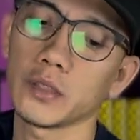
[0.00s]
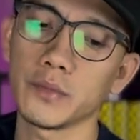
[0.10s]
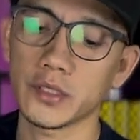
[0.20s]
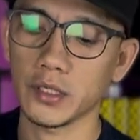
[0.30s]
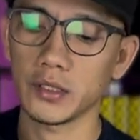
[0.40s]
yang
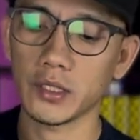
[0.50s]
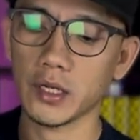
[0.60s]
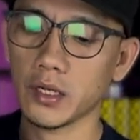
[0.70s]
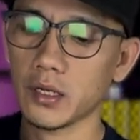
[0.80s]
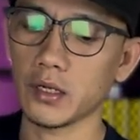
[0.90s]
bisa
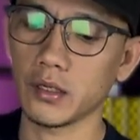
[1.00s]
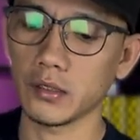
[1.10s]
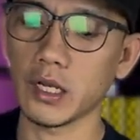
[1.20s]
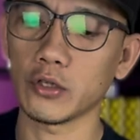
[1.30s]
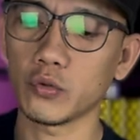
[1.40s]
kita
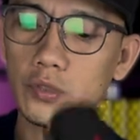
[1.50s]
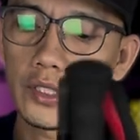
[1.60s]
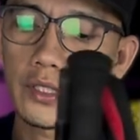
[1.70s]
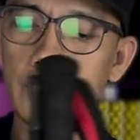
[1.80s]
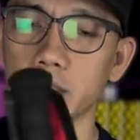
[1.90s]
gantung
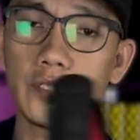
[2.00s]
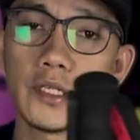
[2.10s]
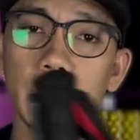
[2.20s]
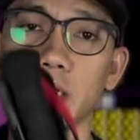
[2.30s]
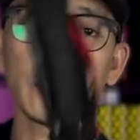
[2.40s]
di tas ini
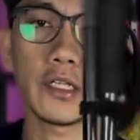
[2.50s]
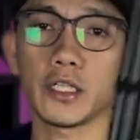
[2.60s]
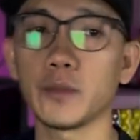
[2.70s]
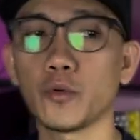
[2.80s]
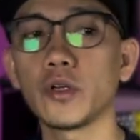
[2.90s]
adalah
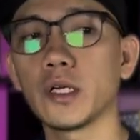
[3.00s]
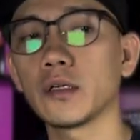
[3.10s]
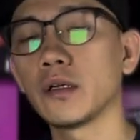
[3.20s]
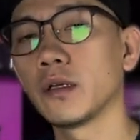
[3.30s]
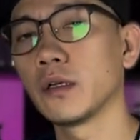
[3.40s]
trekking pole yang
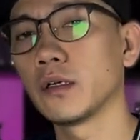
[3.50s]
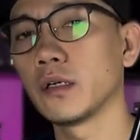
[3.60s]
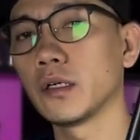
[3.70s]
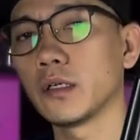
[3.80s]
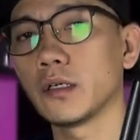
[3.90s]

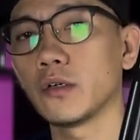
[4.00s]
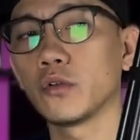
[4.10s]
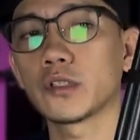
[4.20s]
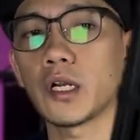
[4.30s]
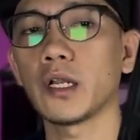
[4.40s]
uh,
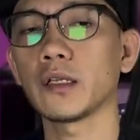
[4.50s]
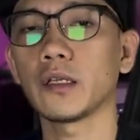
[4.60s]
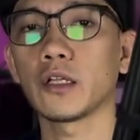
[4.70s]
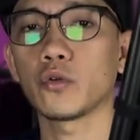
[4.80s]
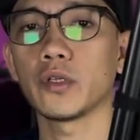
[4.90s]
ultralight
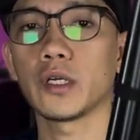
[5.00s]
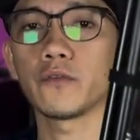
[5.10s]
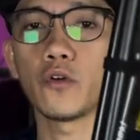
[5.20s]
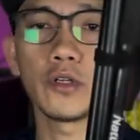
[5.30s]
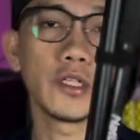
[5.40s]
atau
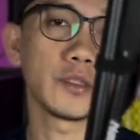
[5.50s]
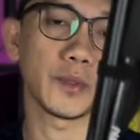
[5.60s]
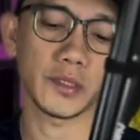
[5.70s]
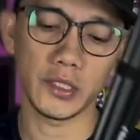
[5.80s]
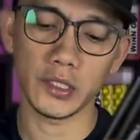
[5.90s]
yang folding
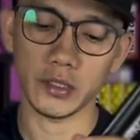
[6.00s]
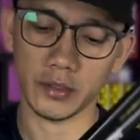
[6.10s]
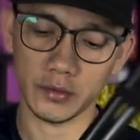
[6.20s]
seperti ini.